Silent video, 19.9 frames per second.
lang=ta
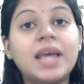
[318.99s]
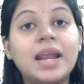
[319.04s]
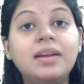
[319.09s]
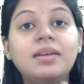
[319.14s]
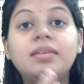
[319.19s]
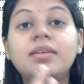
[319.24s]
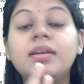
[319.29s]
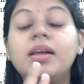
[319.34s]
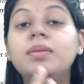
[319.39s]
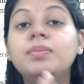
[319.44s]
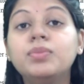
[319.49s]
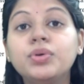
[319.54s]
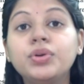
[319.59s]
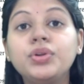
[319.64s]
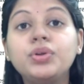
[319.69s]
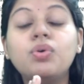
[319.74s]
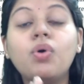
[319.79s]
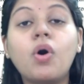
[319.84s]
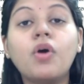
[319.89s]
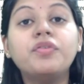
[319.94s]
சென்ட்ரல்
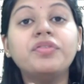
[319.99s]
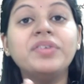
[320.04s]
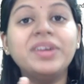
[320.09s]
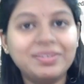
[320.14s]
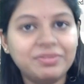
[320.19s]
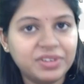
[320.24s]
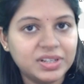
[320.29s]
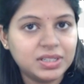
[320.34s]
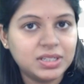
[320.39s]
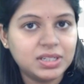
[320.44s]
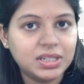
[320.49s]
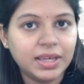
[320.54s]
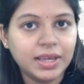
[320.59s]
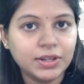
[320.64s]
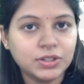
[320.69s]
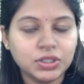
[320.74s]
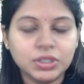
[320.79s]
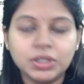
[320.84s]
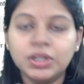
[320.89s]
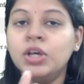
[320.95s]
புரியூ ஆஃப்
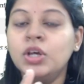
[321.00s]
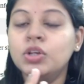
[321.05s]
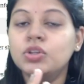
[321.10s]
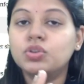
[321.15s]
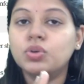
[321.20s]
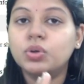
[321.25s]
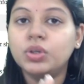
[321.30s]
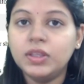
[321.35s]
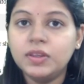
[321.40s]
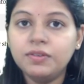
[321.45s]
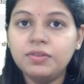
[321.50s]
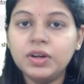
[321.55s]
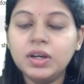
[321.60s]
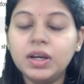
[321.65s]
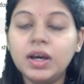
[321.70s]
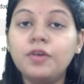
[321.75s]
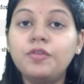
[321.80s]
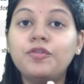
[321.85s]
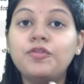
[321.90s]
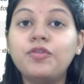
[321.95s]
இன்வெஸ்டிகேஷன் ஸோ
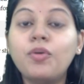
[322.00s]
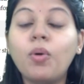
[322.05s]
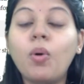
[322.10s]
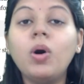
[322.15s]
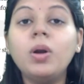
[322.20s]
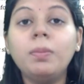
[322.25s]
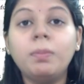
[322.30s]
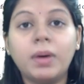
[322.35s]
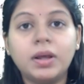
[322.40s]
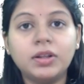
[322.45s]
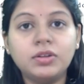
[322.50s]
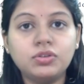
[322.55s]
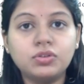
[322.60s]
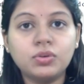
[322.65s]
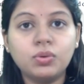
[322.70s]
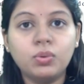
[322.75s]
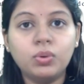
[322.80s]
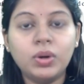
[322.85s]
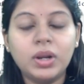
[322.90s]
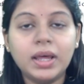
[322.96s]
இவங்க ஃபோர்
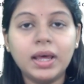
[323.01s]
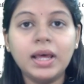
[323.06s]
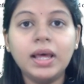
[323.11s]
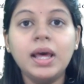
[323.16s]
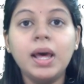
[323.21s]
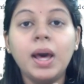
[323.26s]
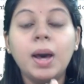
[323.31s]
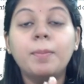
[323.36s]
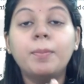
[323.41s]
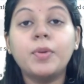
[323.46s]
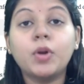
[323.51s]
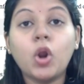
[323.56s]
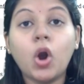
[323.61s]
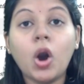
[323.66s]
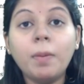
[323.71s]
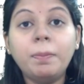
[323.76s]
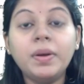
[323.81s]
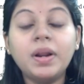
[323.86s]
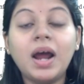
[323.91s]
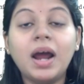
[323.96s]
மந்த்ஸ்க்குள்ளே
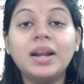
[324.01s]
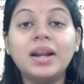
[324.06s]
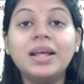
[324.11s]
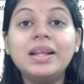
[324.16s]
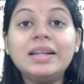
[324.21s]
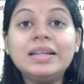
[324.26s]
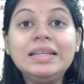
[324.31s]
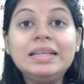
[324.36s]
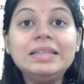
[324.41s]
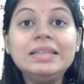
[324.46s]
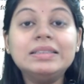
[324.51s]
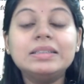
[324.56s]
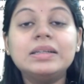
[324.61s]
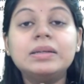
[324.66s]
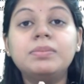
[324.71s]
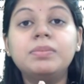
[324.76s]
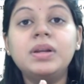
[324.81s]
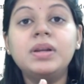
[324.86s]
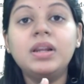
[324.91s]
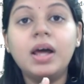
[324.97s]
ப்ராப்பரான
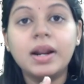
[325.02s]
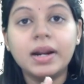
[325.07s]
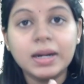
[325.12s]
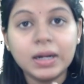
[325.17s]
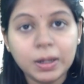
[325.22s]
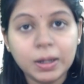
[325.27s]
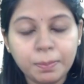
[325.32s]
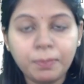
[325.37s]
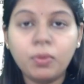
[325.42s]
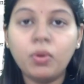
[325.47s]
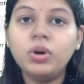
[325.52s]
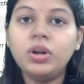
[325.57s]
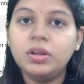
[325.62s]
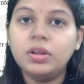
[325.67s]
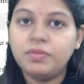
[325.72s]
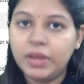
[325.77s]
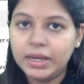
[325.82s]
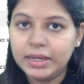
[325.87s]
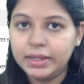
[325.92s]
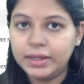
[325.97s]
ரீசனபிள் ரிப்போர்ட்
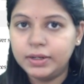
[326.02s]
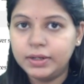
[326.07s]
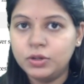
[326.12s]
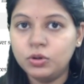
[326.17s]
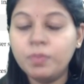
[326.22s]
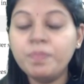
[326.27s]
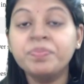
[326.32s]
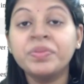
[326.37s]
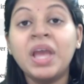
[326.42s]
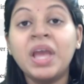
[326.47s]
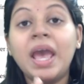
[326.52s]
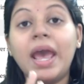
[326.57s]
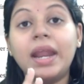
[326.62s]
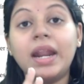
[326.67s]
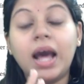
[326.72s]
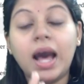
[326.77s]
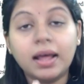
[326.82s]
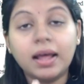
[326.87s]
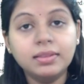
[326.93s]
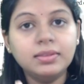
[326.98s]
வெளியிடணும்
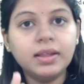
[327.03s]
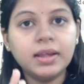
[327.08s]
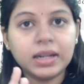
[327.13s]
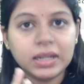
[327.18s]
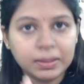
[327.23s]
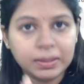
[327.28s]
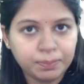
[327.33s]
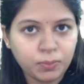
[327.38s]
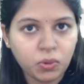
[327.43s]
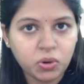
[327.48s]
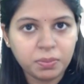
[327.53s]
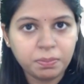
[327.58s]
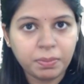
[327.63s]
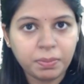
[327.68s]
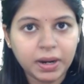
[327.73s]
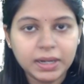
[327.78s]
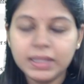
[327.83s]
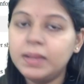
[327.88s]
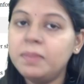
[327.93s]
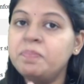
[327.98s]
அண்ட் அந்த அந்த ரிப்போர்ட்
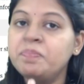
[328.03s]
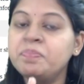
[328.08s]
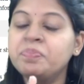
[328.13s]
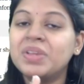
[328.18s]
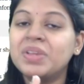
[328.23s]
படி